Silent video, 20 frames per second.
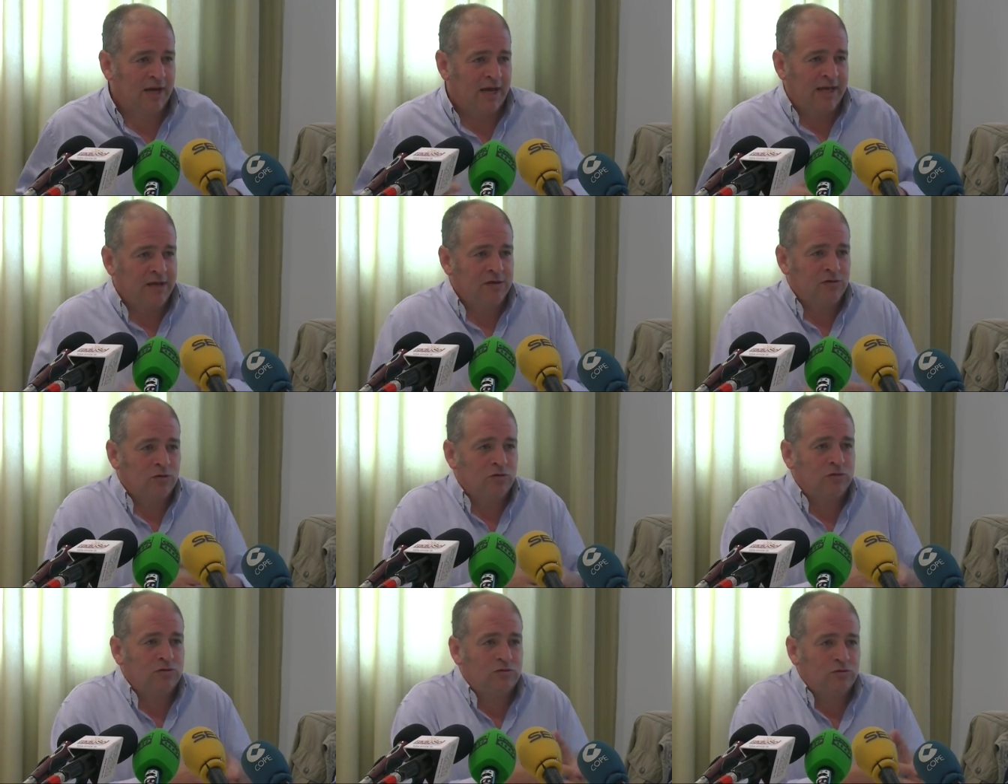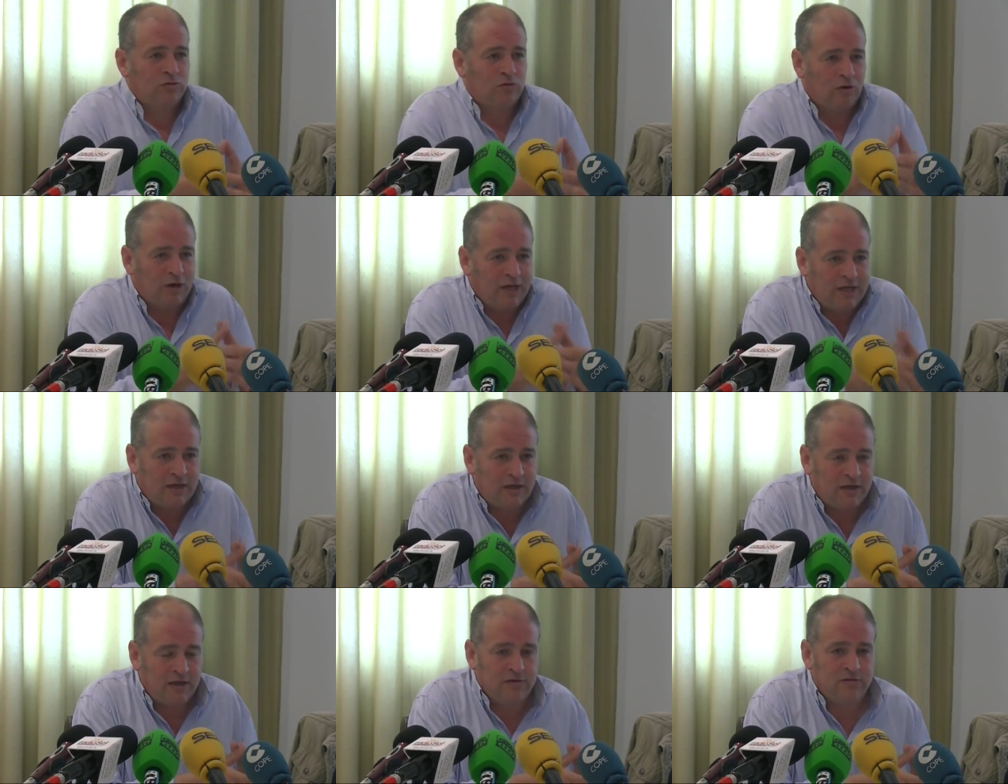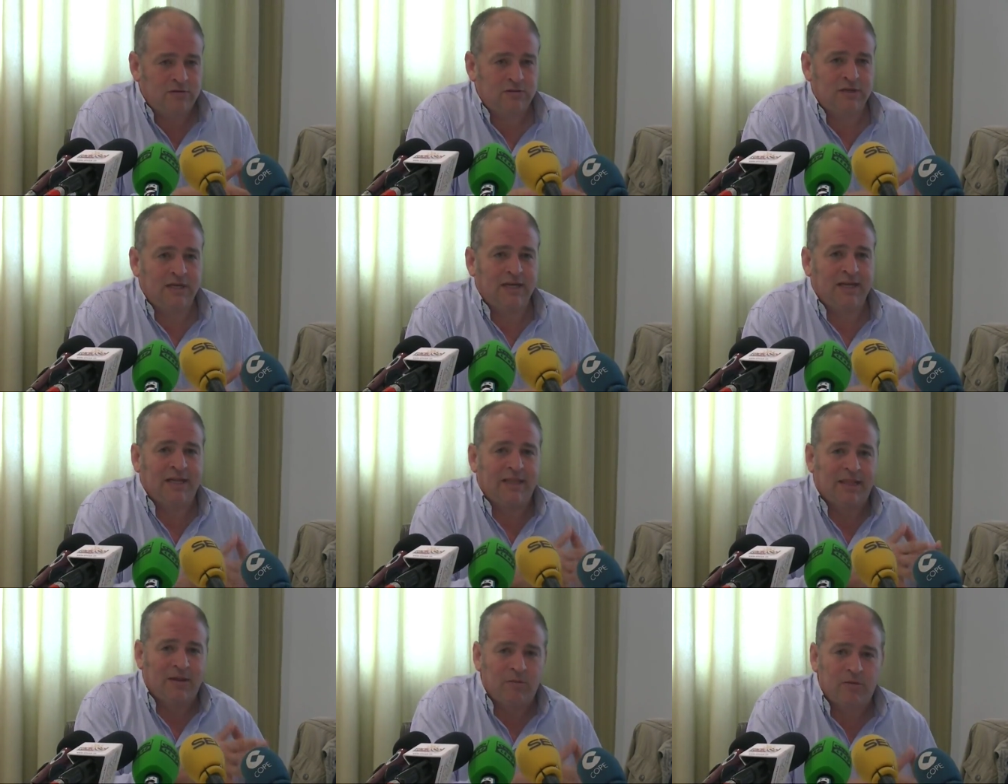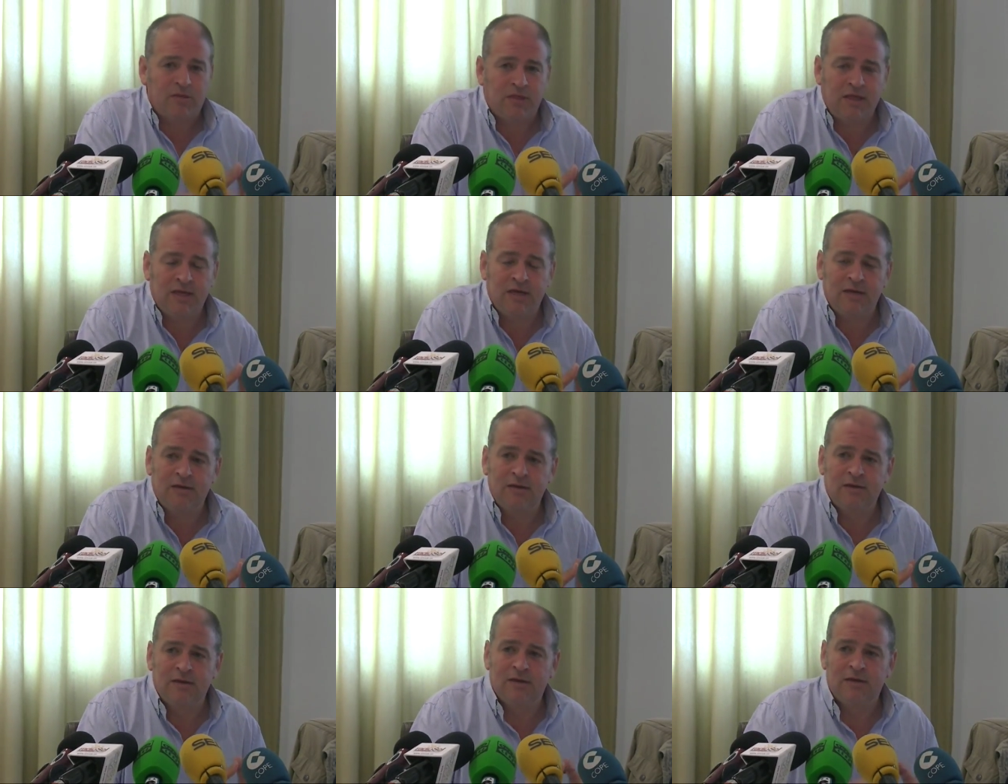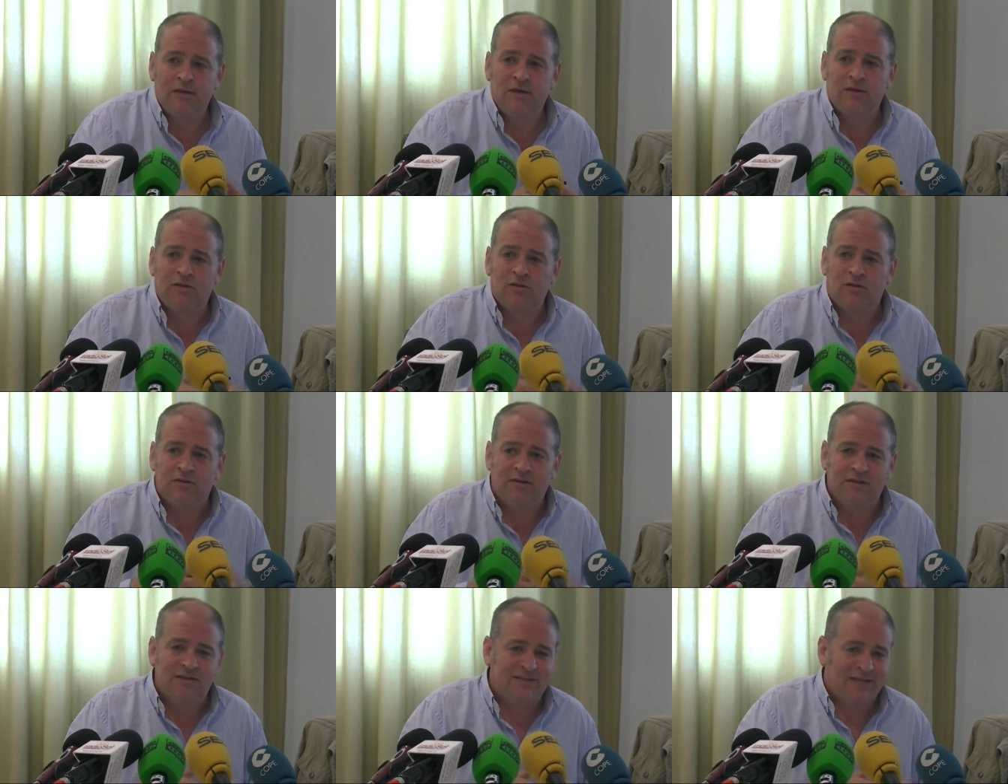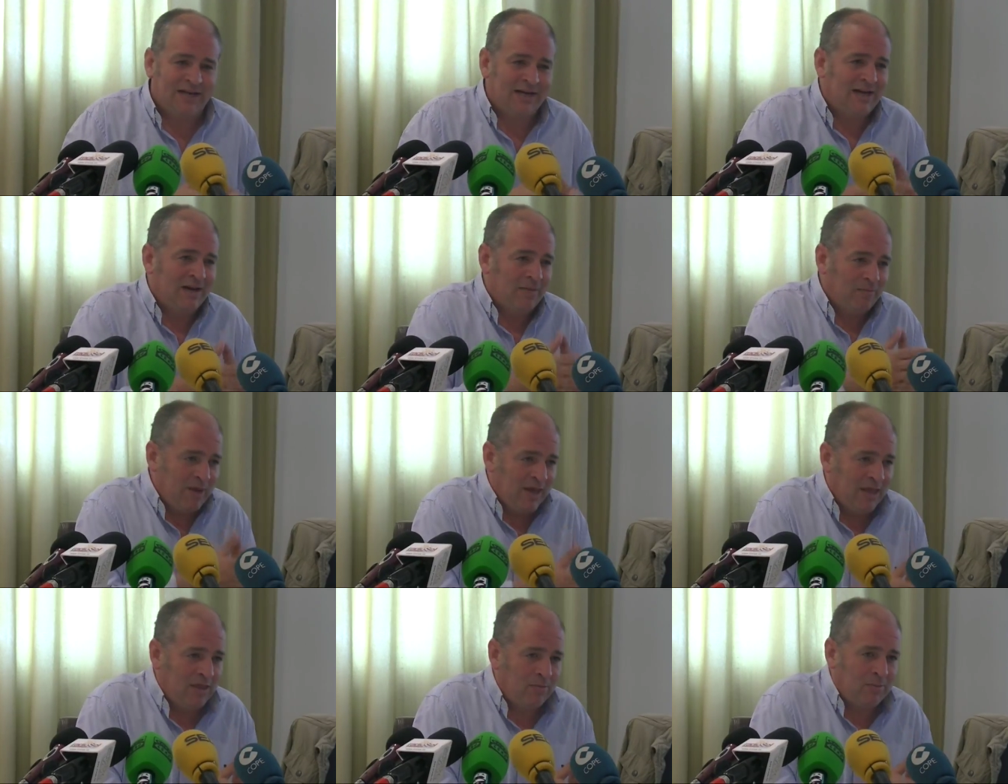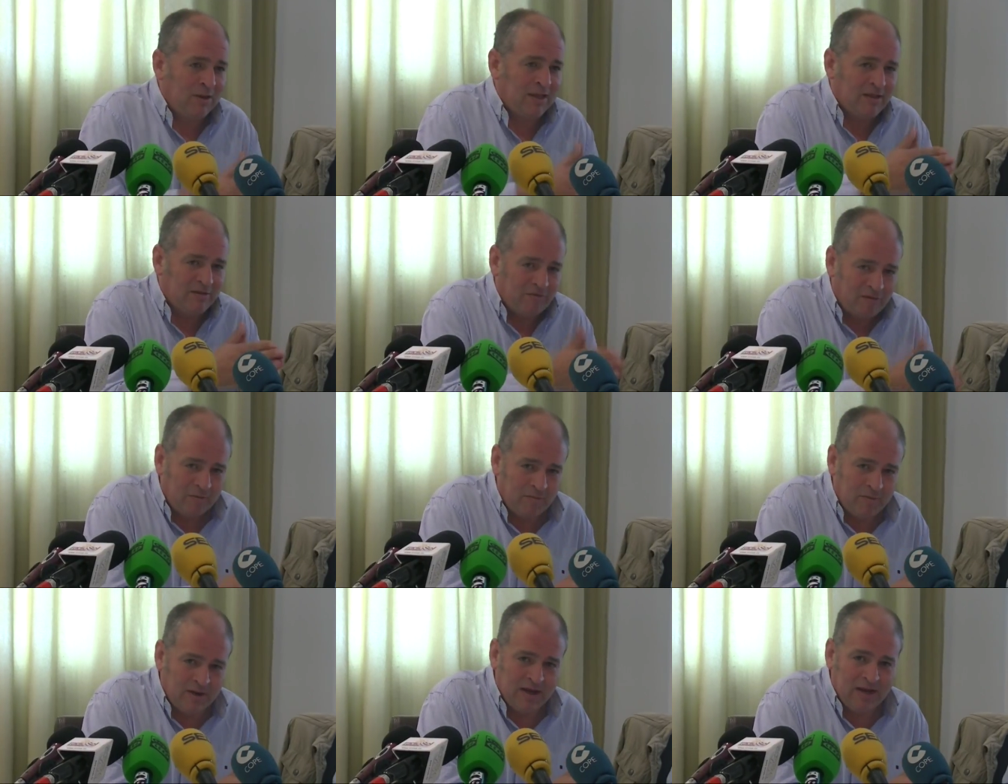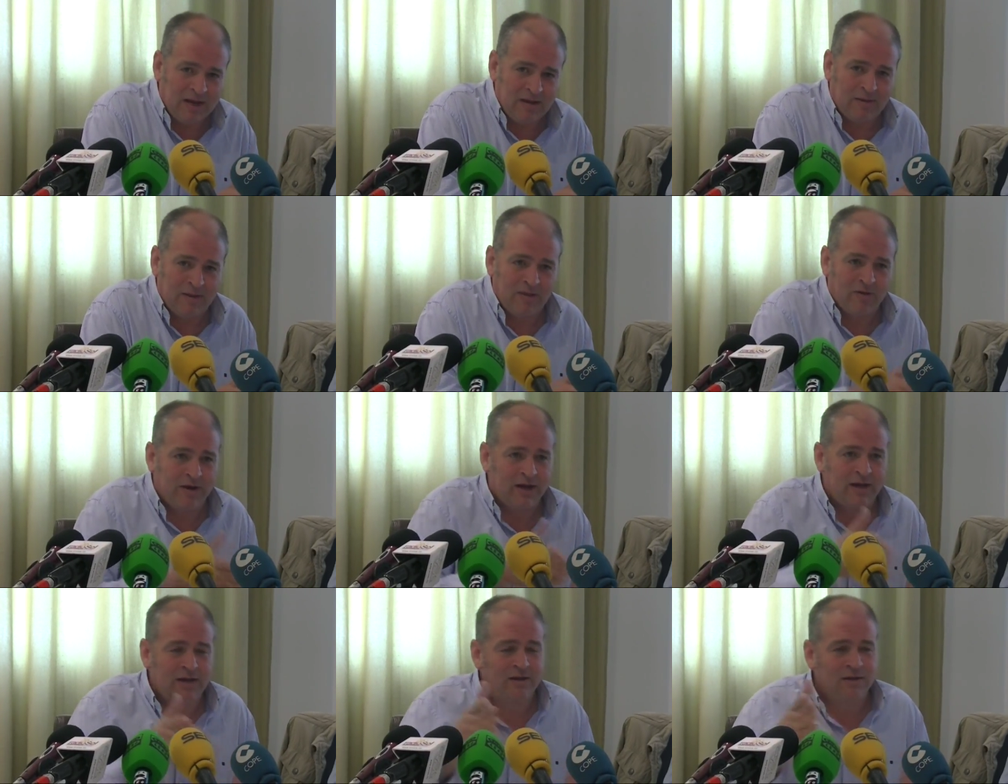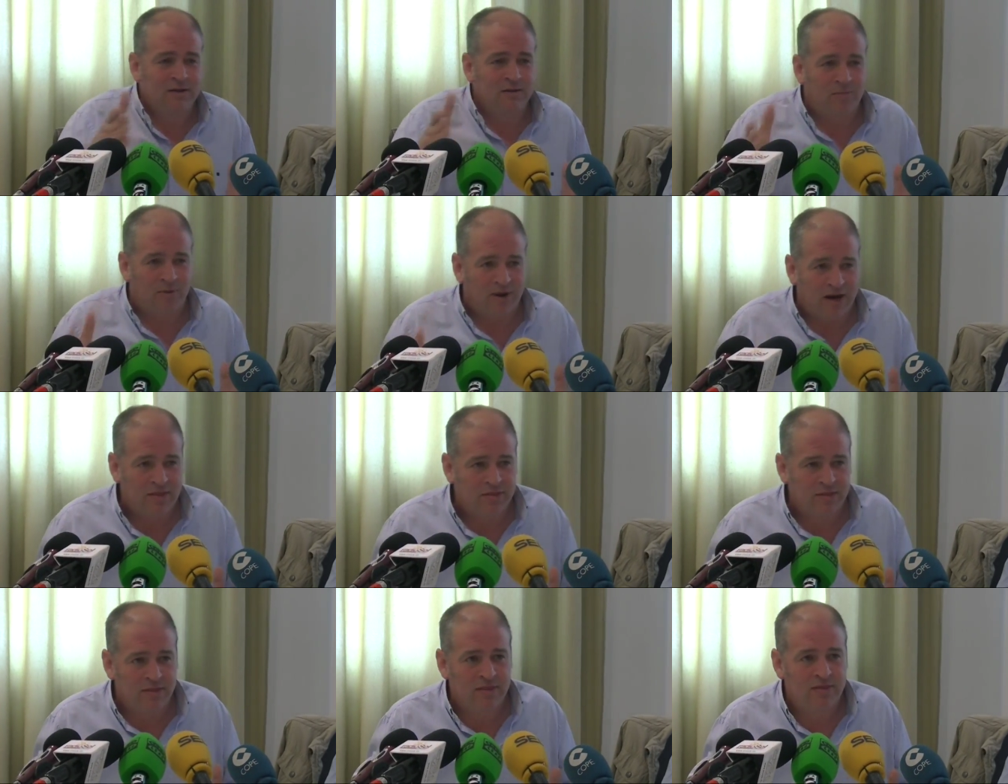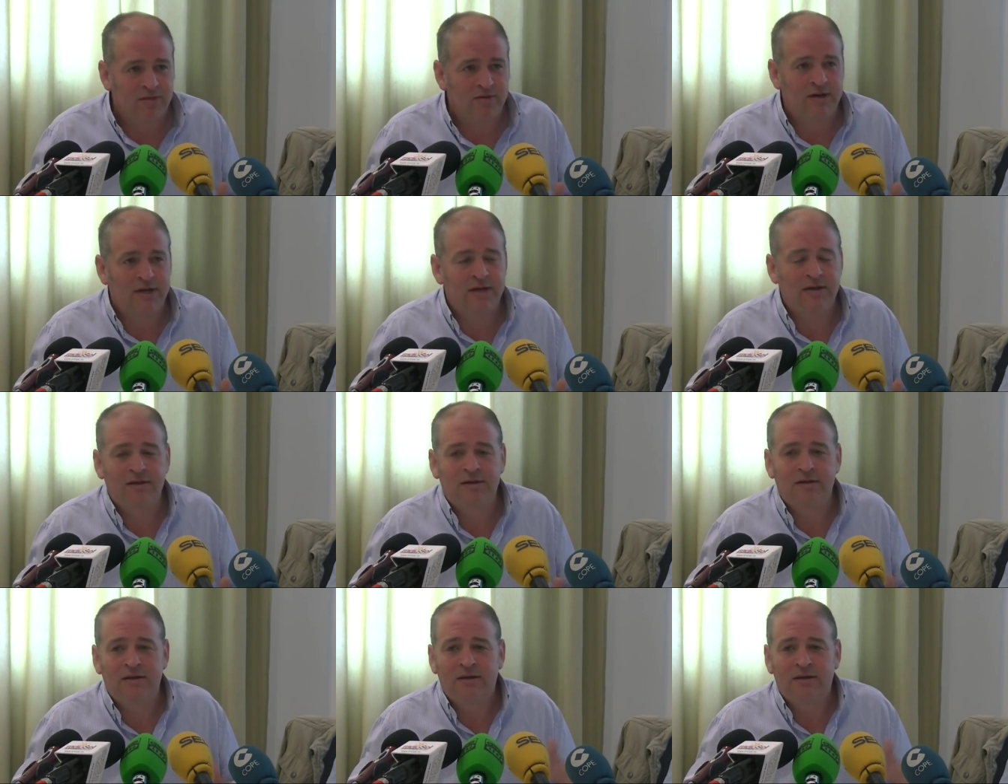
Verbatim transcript: Hay otros colegios en Andalucía donde se han cambiado plataformas elevadoras por ascensores